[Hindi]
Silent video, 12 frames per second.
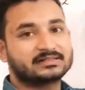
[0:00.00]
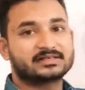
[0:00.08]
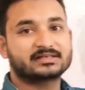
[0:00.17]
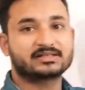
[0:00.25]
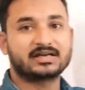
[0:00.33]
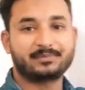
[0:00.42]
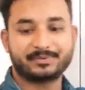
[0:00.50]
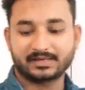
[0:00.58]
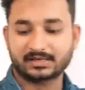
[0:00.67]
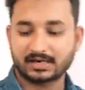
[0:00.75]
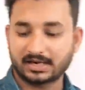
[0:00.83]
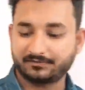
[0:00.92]
अंदर अंदर आपने
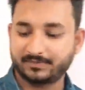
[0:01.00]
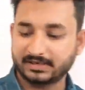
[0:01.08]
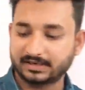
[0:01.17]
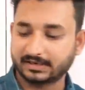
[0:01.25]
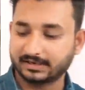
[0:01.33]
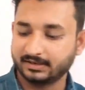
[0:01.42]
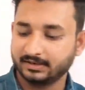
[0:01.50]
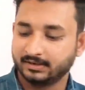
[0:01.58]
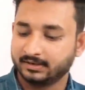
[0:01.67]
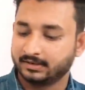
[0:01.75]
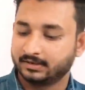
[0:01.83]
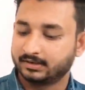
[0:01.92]
ग्राफ बनाना है
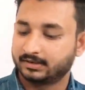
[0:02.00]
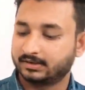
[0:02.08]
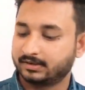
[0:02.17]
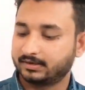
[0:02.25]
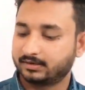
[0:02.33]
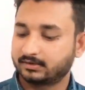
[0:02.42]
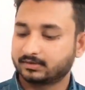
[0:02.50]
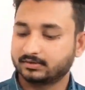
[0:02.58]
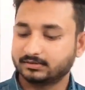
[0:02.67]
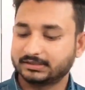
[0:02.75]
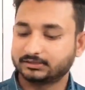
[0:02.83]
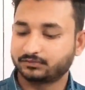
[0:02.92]

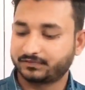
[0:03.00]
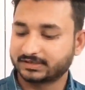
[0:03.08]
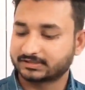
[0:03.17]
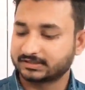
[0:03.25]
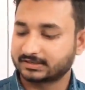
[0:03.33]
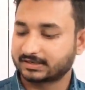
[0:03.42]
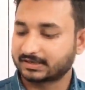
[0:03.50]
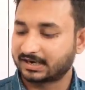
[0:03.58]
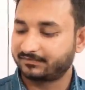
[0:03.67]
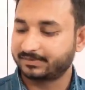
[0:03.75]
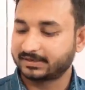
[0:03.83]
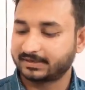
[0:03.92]
ये जो फंक्शन का
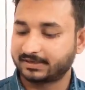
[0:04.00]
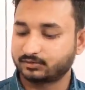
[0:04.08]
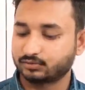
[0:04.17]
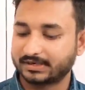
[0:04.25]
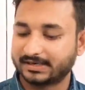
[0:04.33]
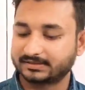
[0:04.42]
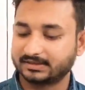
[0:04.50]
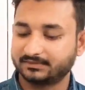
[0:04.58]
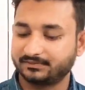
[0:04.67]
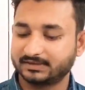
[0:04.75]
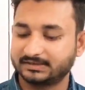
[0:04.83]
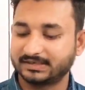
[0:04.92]
ग्राफ बनाना है टुगेदर
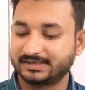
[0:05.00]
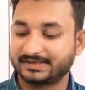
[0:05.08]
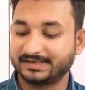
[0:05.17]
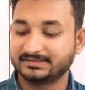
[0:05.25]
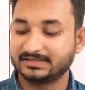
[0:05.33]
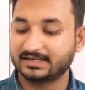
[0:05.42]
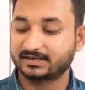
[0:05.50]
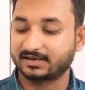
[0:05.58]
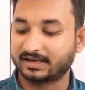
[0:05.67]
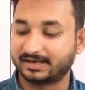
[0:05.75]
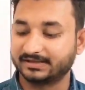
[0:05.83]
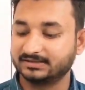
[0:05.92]
विद टेंजेंट
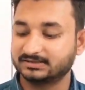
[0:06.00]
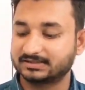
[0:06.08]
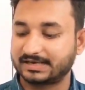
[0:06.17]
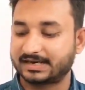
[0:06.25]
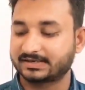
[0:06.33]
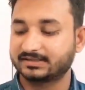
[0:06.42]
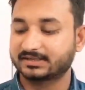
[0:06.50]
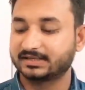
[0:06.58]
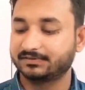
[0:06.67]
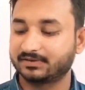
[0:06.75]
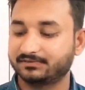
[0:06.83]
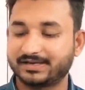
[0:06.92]
लाइंस एट द
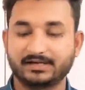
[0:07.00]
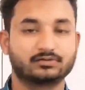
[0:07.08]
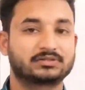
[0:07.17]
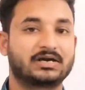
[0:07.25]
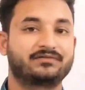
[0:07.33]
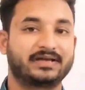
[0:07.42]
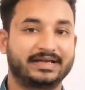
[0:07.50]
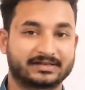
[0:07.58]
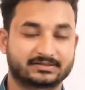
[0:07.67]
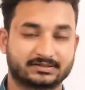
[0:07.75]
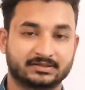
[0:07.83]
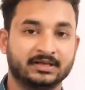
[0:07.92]
गिवन वैल्यूज ऑफ
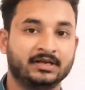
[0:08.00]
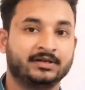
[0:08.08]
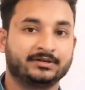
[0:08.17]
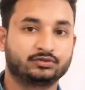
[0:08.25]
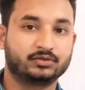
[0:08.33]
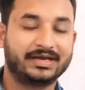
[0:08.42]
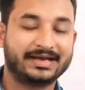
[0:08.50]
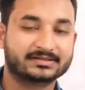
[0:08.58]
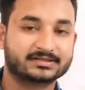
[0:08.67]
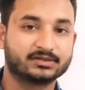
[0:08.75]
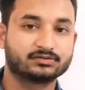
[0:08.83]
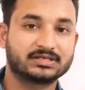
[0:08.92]
एक्स जो
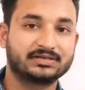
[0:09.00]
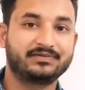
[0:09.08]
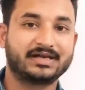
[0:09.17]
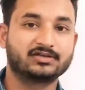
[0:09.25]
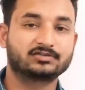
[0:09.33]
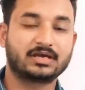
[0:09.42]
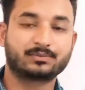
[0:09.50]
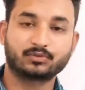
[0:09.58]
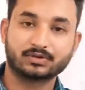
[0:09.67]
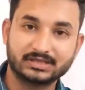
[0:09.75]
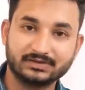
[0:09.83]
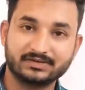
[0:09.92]
एक्स की उसने वैल्यूज आपको
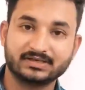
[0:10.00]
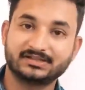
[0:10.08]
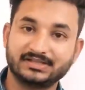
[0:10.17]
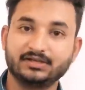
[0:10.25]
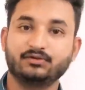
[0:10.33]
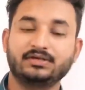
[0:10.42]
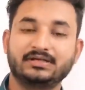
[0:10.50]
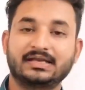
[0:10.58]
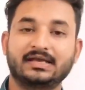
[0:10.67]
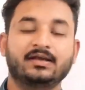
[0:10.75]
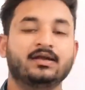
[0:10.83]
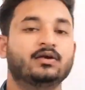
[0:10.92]
गिवन दी हुई
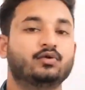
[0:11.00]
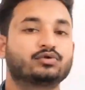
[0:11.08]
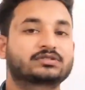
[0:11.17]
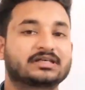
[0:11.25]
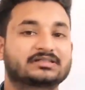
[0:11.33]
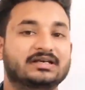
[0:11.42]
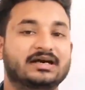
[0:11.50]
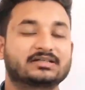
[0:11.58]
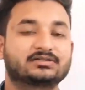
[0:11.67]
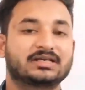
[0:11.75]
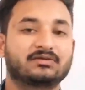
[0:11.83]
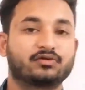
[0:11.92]
हैं उसके
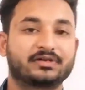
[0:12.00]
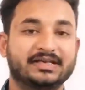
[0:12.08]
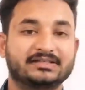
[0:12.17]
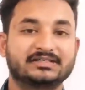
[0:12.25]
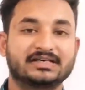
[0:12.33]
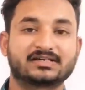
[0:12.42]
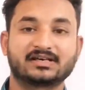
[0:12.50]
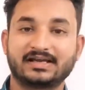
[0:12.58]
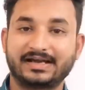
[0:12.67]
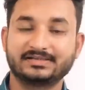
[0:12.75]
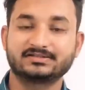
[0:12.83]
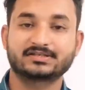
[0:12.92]
साथ जो है ना वो टेंजेंट
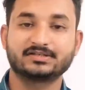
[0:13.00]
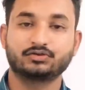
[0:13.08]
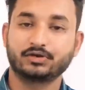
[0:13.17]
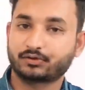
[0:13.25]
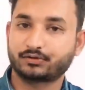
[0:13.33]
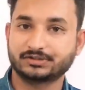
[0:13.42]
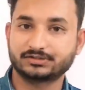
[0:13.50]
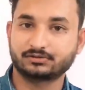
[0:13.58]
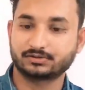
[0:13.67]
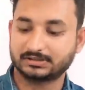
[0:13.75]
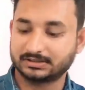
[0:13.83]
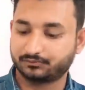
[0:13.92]
लाइंस की जो इक्वेशन
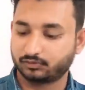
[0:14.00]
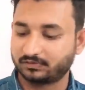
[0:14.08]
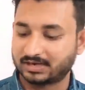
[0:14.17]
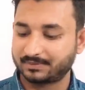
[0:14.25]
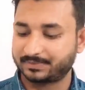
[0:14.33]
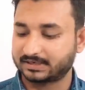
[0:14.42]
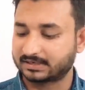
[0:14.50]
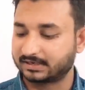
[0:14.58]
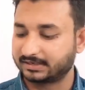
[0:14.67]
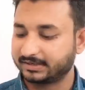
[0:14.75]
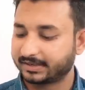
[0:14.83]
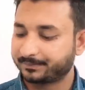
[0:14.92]
होती है वो वहाँ पे
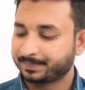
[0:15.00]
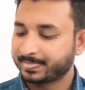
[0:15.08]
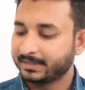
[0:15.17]
लगानी है